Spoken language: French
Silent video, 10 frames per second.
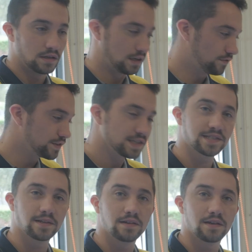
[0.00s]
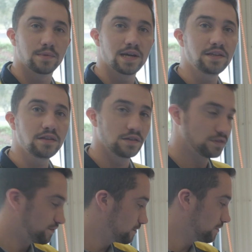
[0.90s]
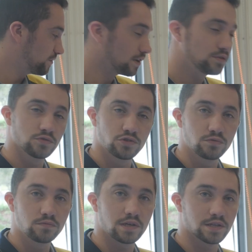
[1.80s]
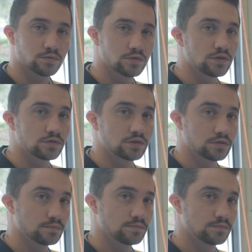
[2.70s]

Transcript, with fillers: Avant d'installer la maille, il va falloir faire attention à son sens.